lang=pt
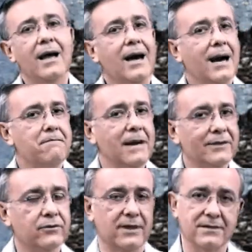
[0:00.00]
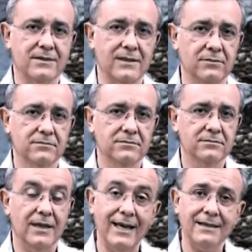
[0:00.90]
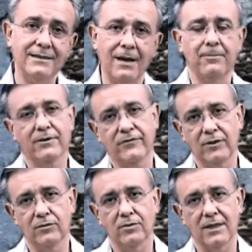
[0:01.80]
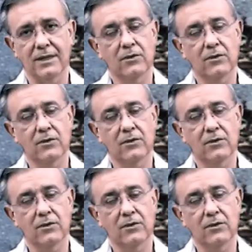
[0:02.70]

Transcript: a manutenção é da prefeitura.